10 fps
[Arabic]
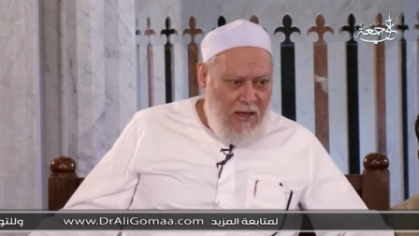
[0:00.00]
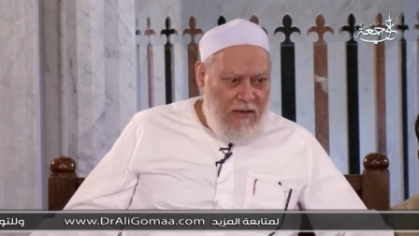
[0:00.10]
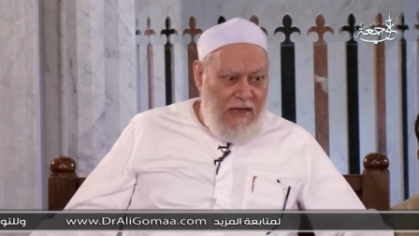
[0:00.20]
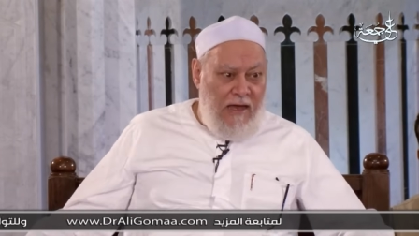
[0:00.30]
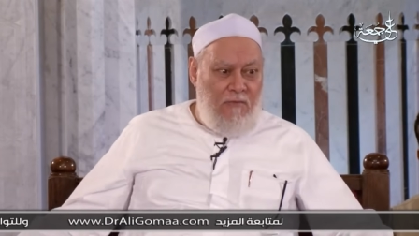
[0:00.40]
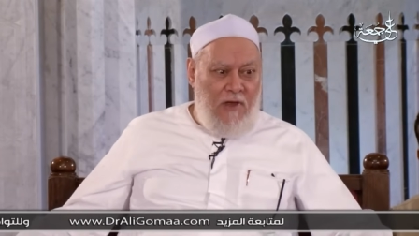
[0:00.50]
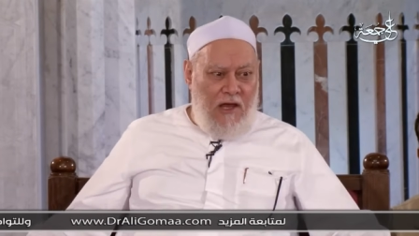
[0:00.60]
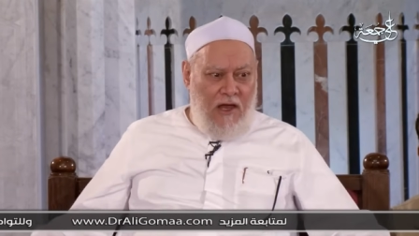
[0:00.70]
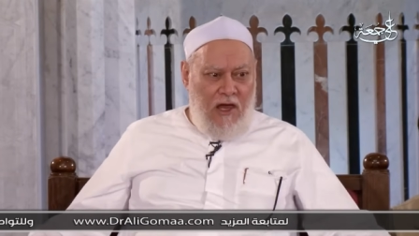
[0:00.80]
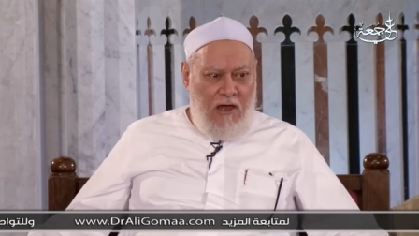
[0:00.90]
تعمل
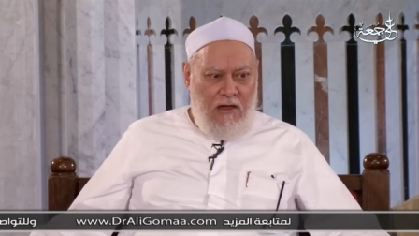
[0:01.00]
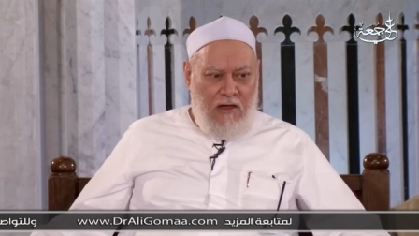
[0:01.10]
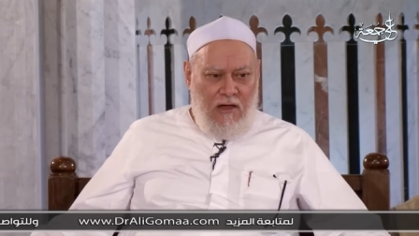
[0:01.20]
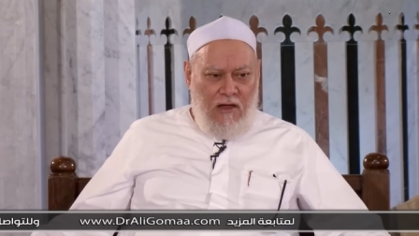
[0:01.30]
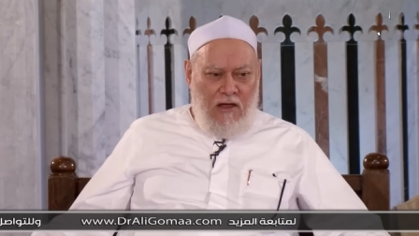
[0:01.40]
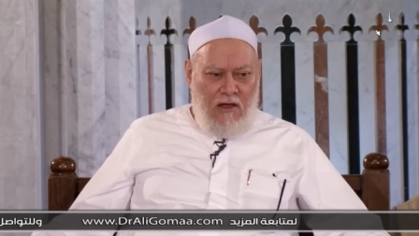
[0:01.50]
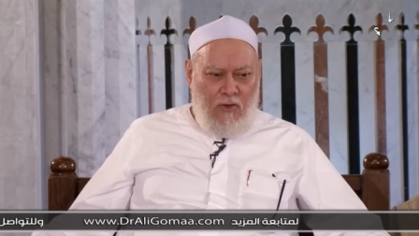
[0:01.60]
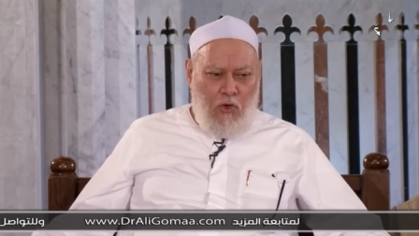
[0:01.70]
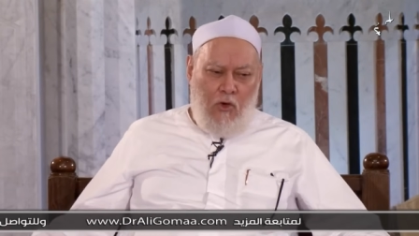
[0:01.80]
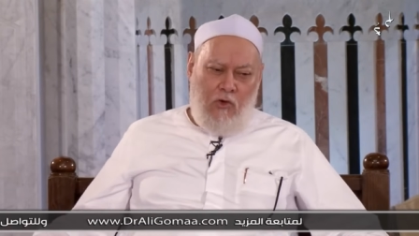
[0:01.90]
ايه؟
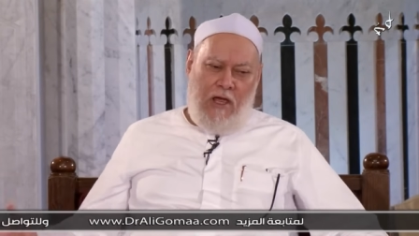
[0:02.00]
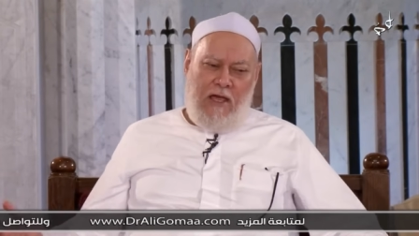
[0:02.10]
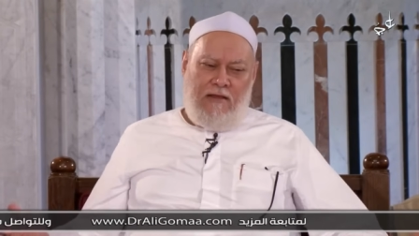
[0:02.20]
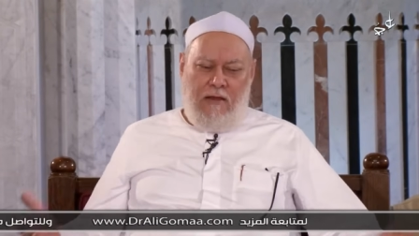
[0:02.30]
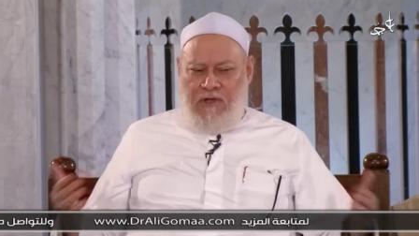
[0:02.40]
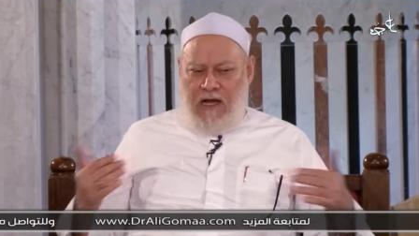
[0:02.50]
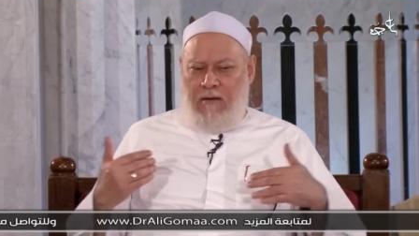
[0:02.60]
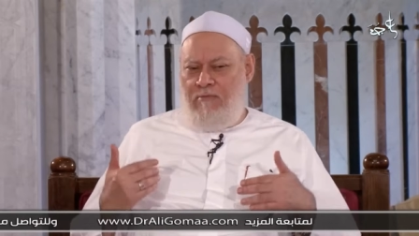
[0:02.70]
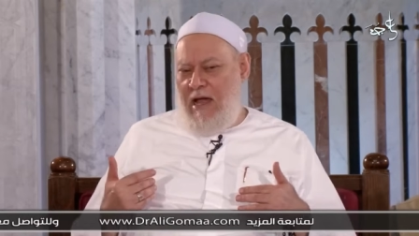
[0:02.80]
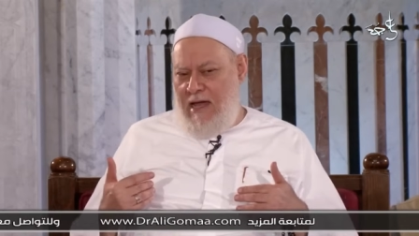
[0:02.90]
تقول له لا انت
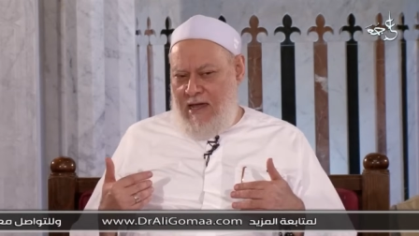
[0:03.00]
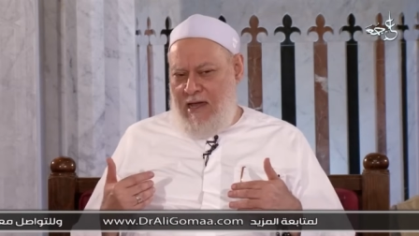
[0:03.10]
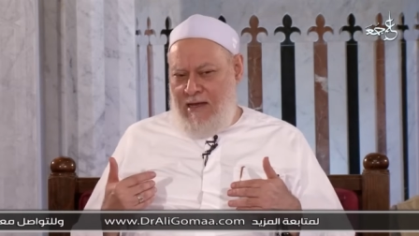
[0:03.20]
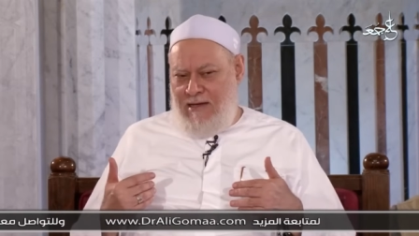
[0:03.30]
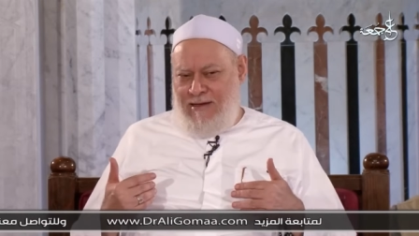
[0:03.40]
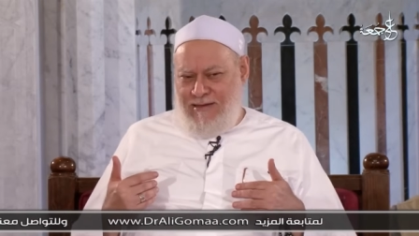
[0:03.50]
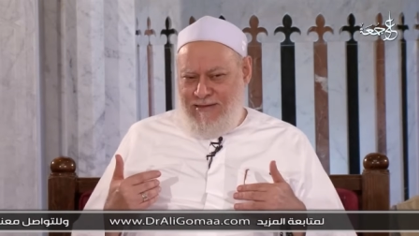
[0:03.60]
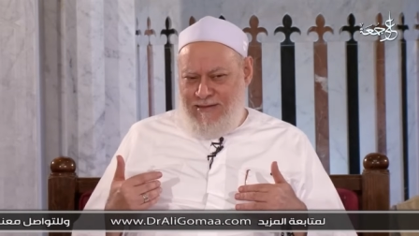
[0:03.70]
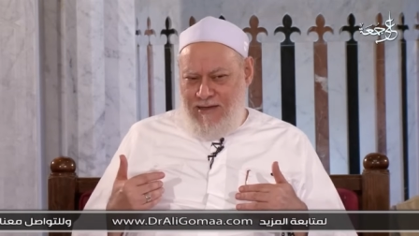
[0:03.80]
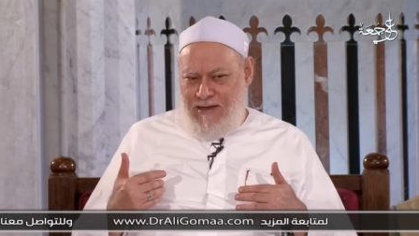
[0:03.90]
بتلعب معايا يعني
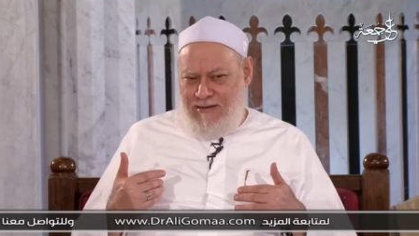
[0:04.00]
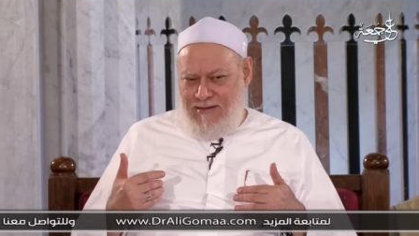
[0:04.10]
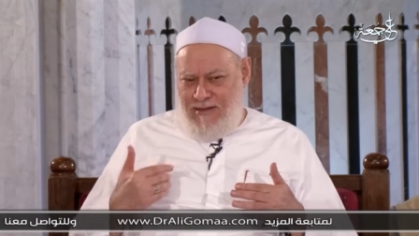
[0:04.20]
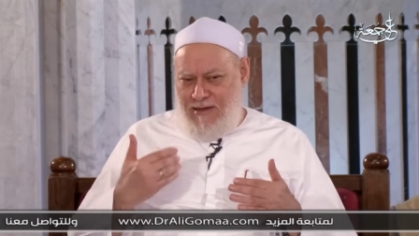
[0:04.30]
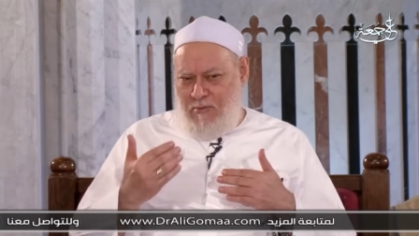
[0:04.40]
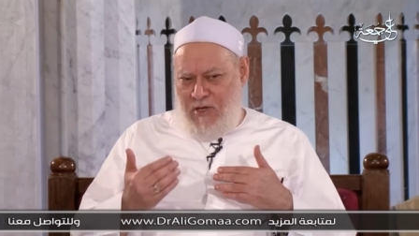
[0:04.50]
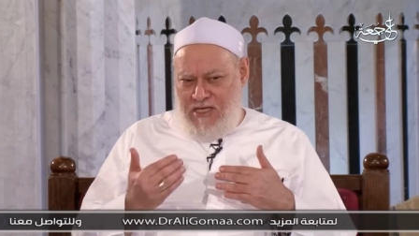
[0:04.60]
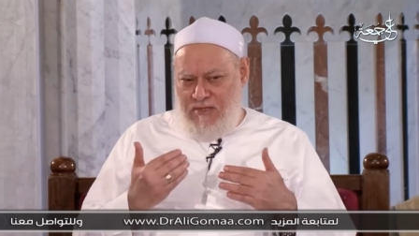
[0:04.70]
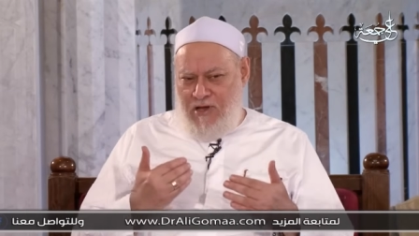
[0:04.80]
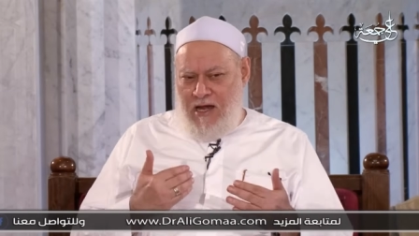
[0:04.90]

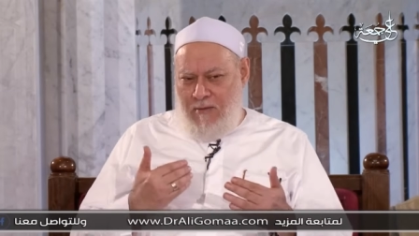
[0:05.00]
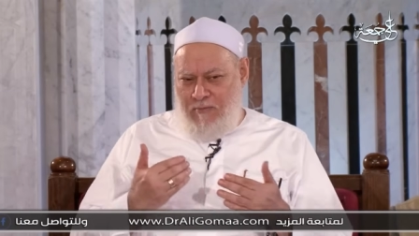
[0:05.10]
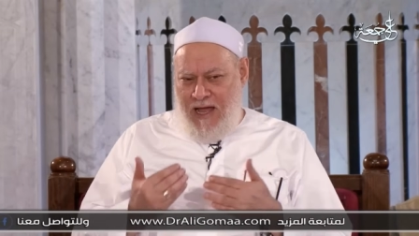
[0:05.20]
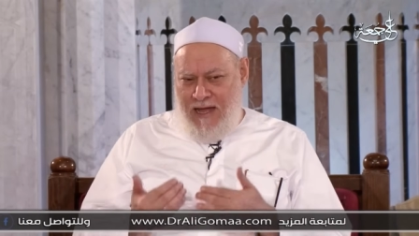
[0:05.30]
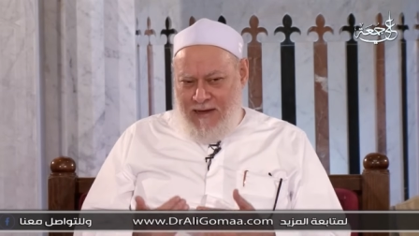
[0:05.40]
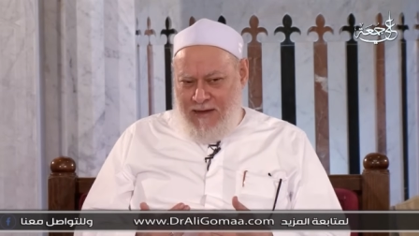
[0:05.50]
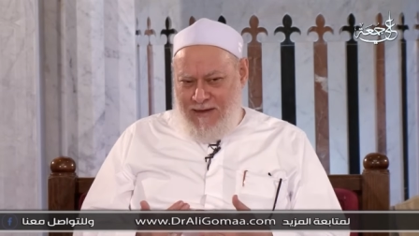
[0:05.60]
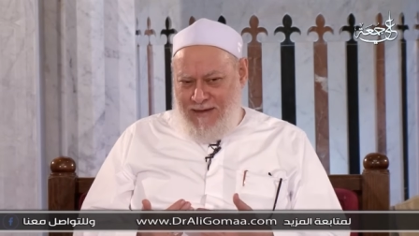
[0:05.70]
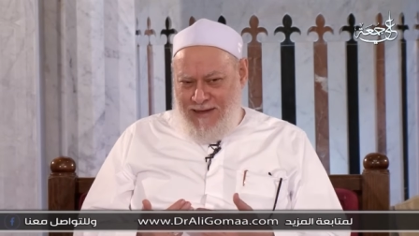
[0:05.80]
ابليس بيلعب معاك